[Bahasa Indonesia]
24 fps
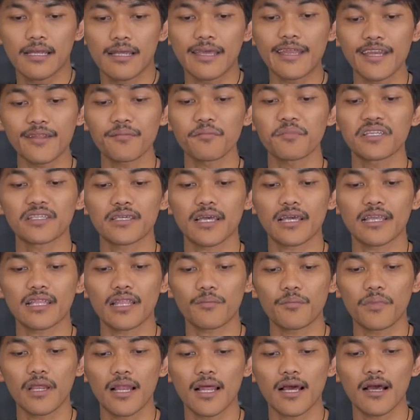ini bisa kita
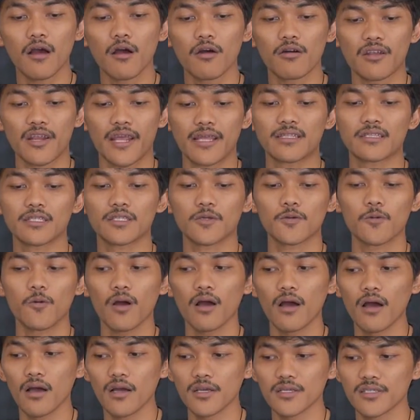bilang orange
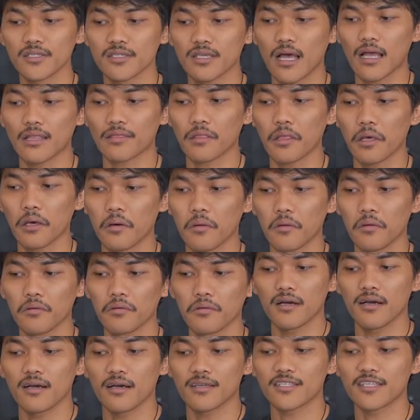squash atau
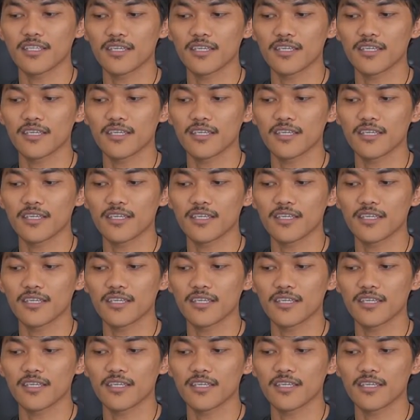uh,